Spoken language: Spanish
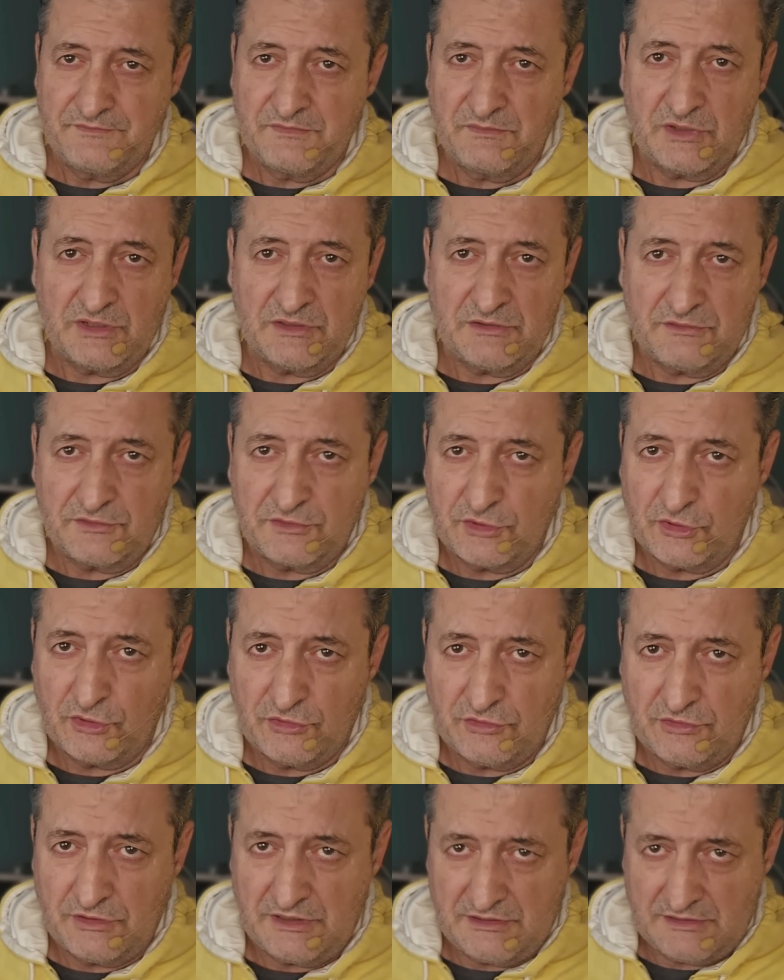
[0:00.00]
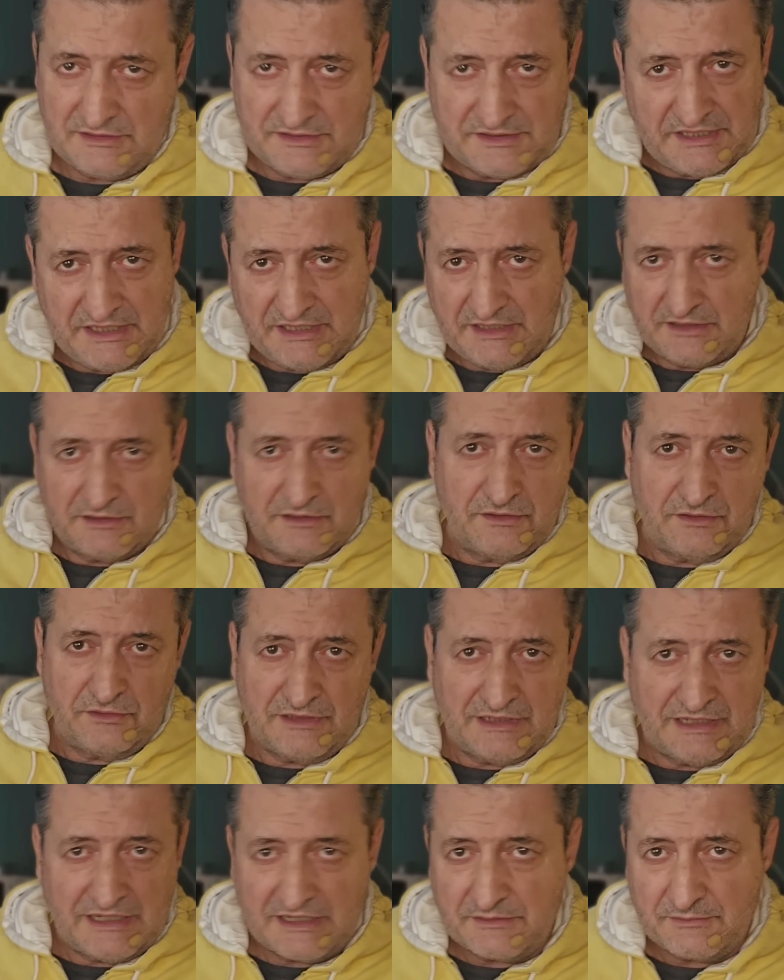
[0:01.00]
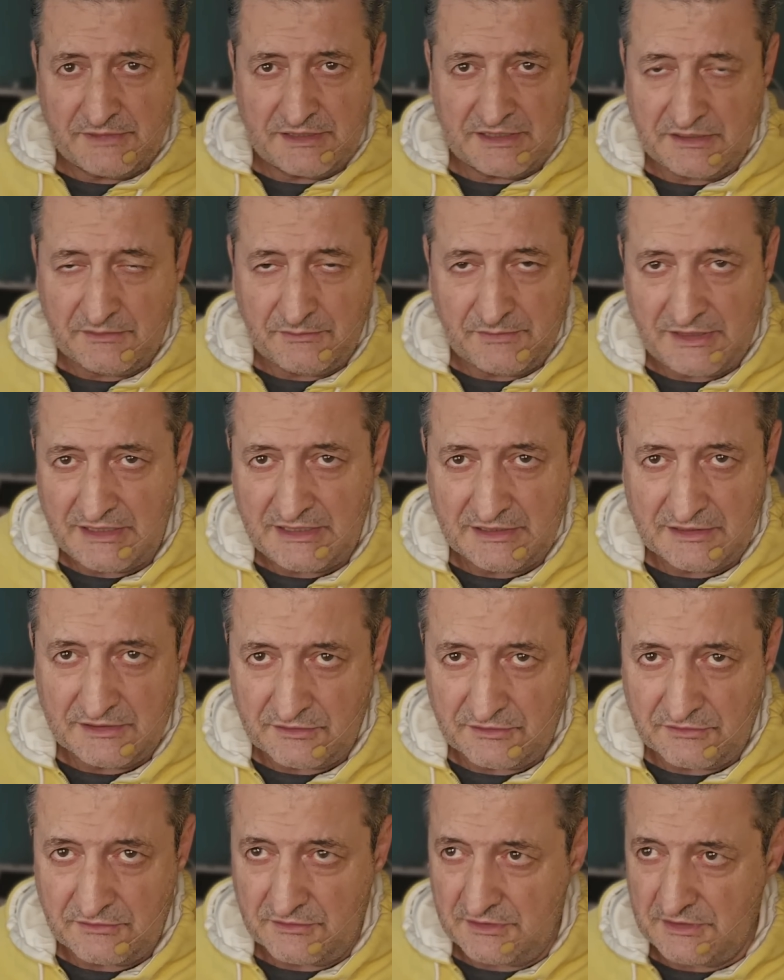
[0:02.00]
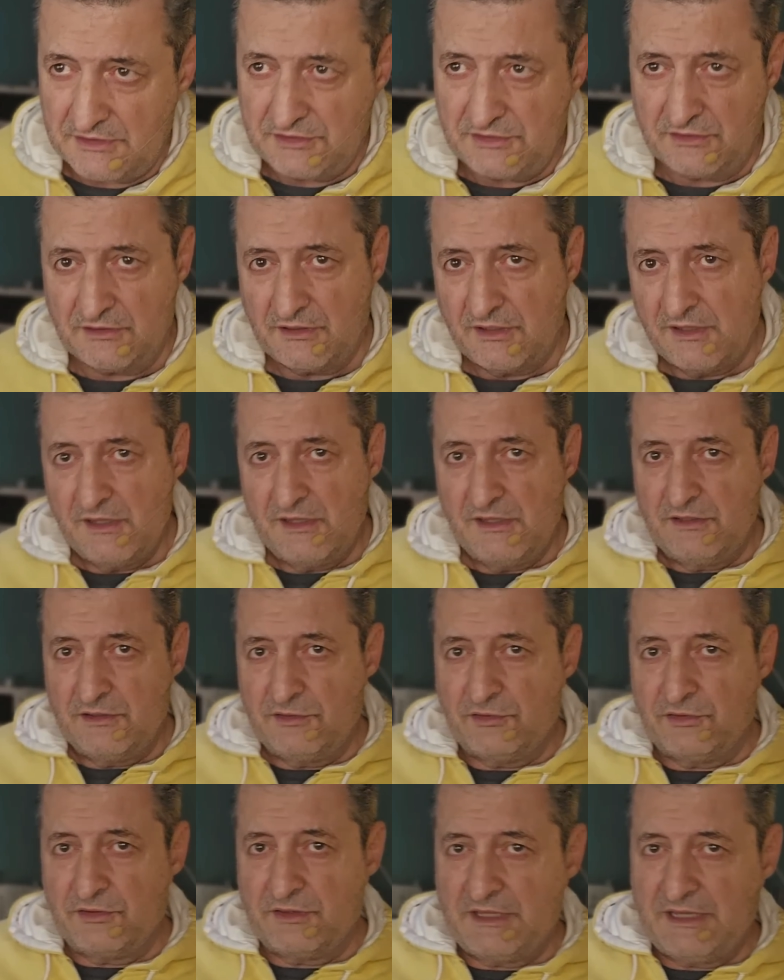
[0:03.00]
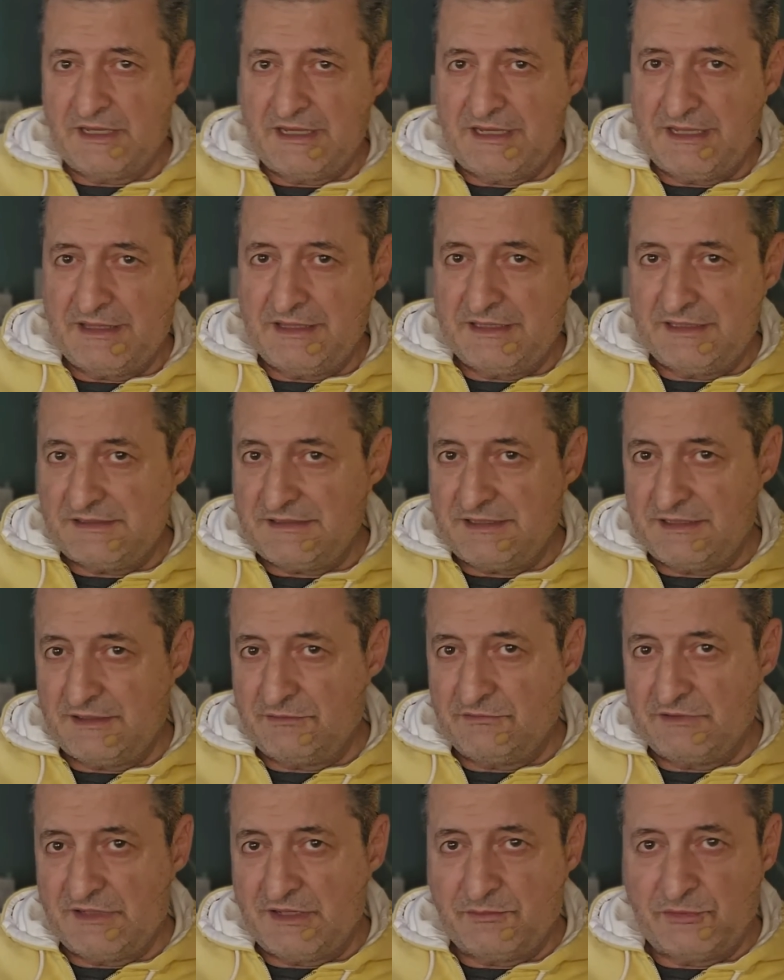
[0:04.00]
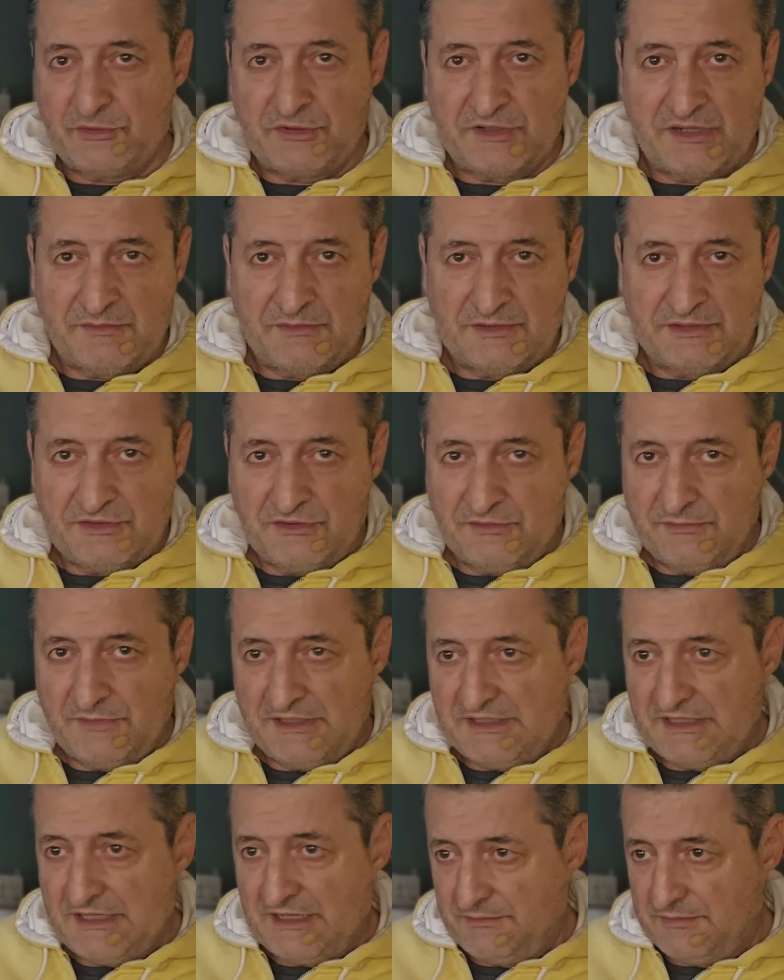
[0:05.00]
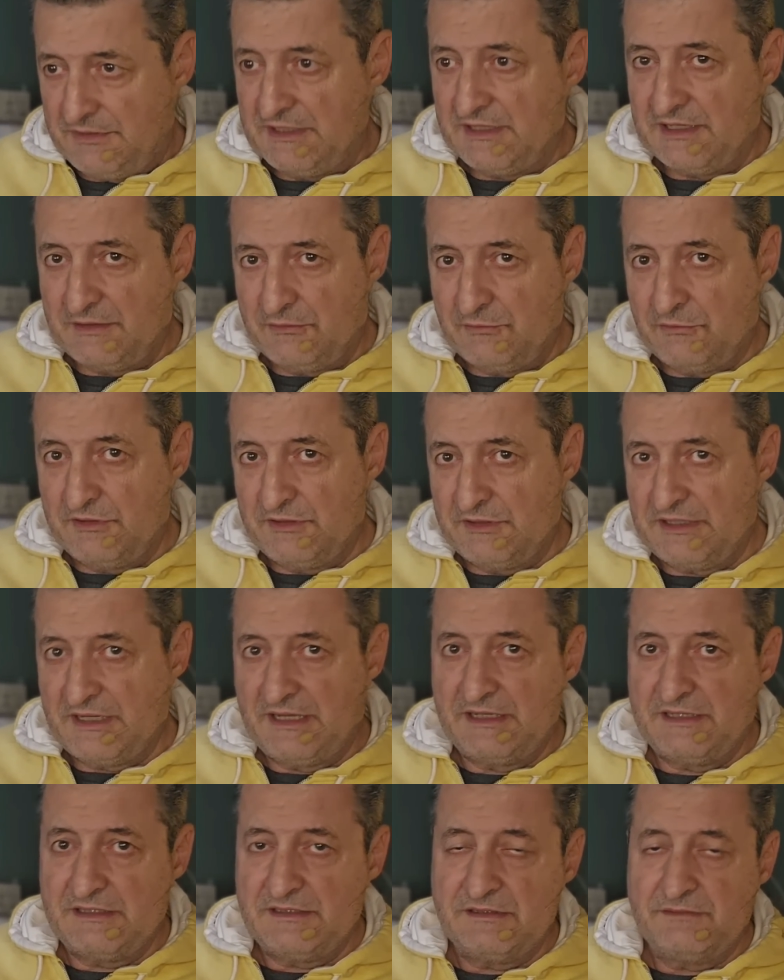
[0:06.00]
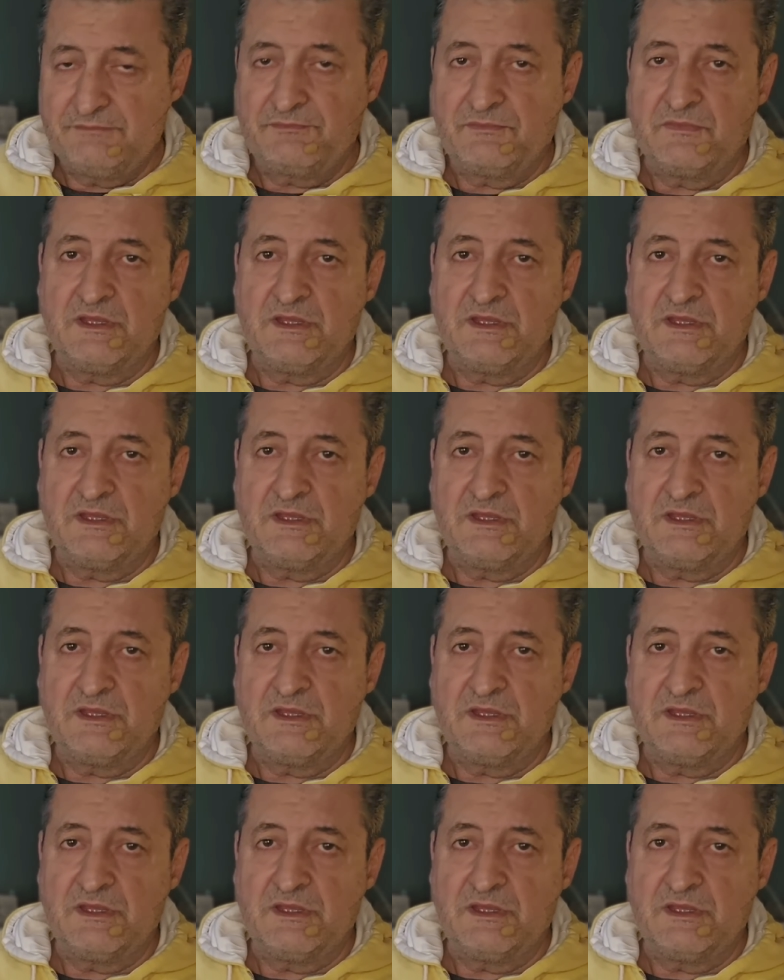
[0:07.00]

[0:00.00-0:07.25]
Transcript: bueno, todo el circo del arma gemela, todo eso, no deja de ser una programación mental para que vos entres.